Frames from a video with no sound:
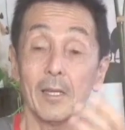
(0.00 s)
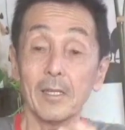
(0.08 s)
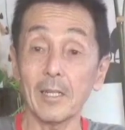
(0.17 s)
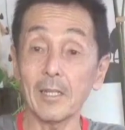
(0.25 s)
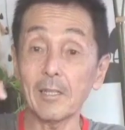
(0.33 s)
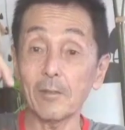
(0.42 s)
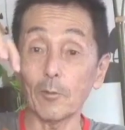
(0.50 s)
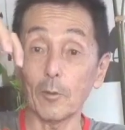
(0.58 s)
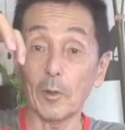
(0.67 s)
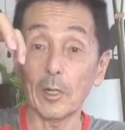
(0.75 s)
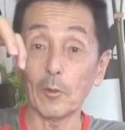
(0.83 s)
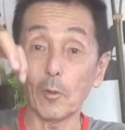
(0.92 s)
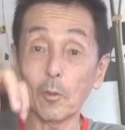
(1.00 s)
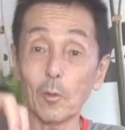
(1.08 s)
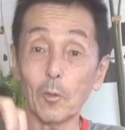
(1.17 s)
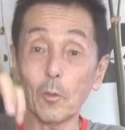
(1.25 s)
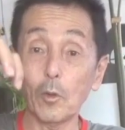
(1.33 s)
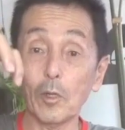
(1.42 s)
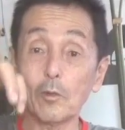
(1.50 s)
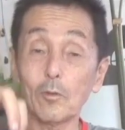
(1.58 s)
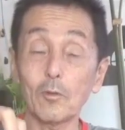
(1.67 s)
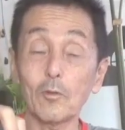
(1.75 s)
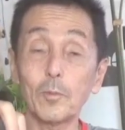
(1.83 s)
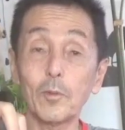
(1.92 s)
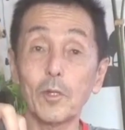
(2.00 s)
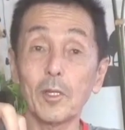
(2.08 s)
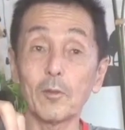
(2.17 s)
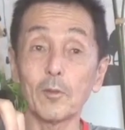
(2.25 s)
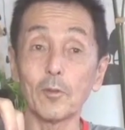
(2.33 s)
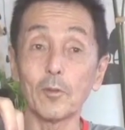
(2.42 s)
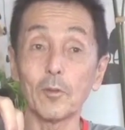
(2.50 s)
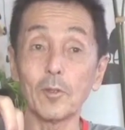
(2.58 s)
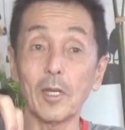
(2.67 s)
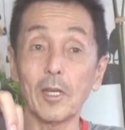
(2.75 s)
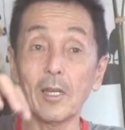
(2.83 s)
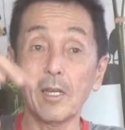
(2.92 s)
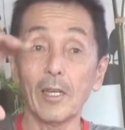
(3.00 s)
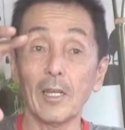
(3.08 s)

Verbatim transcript: でなんていうのコイルスプリングで